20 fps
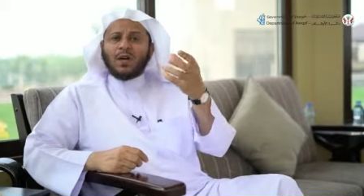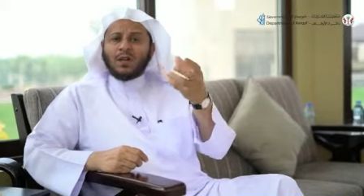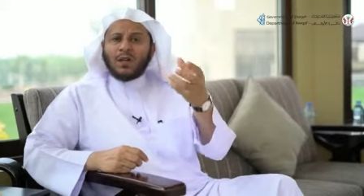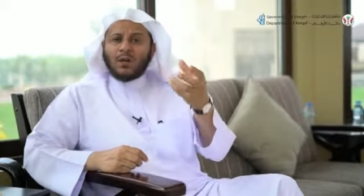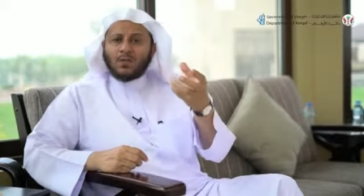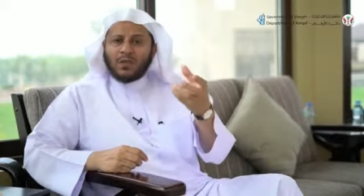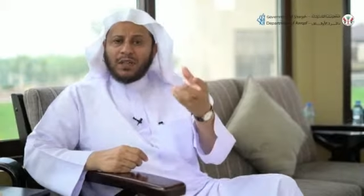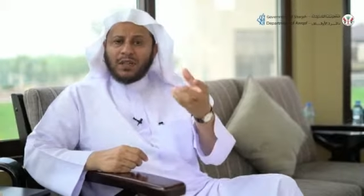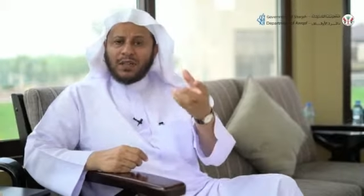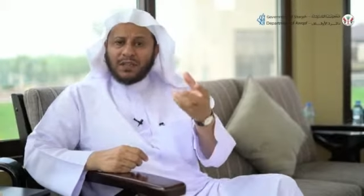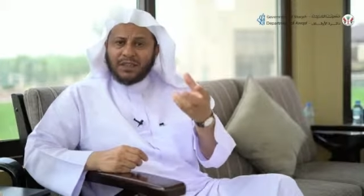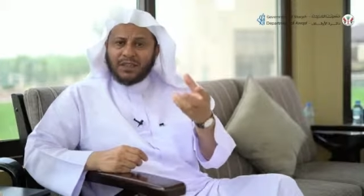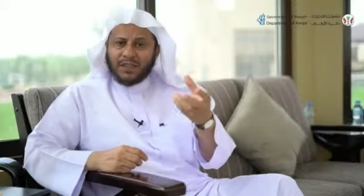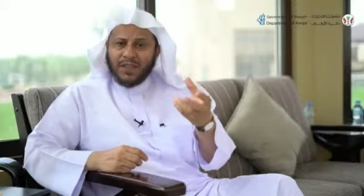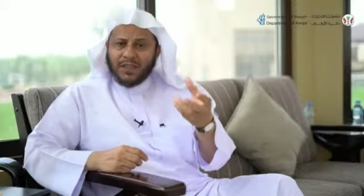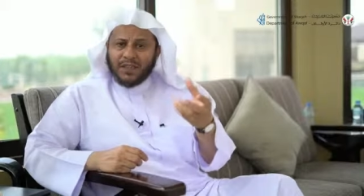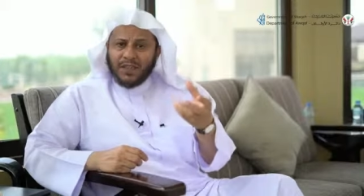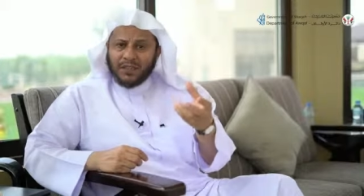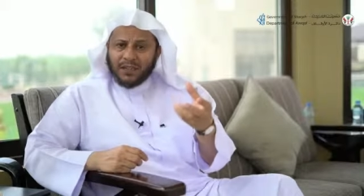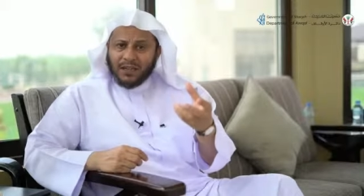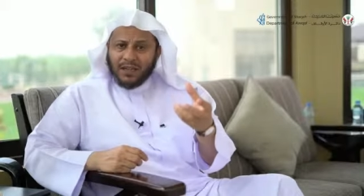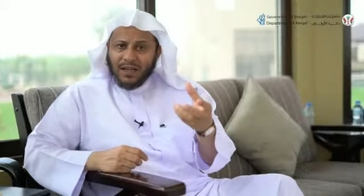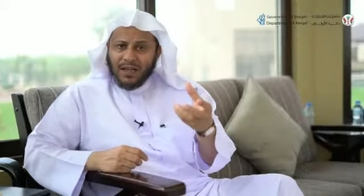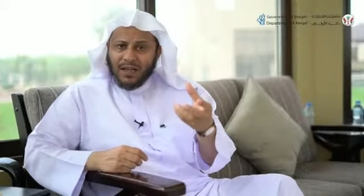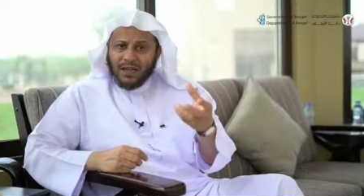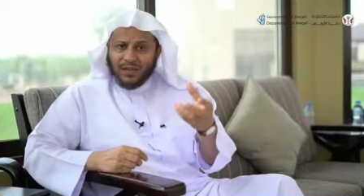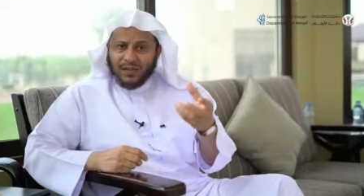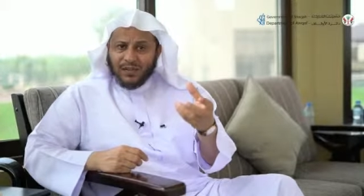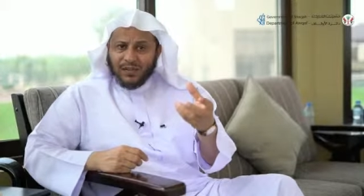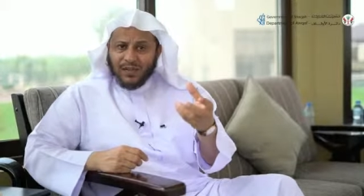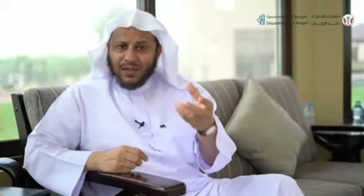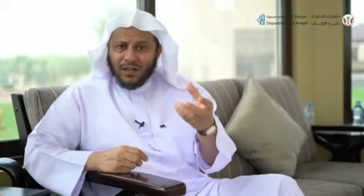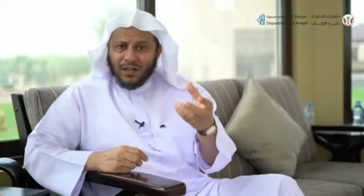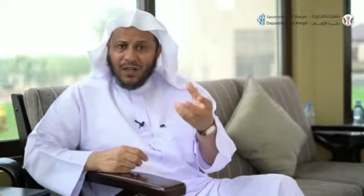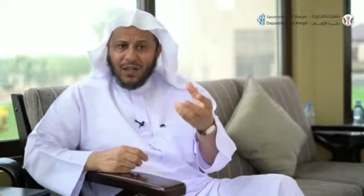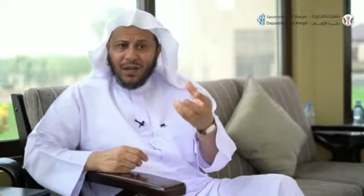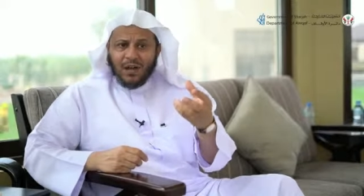ذوي الاحتياجات الخاصة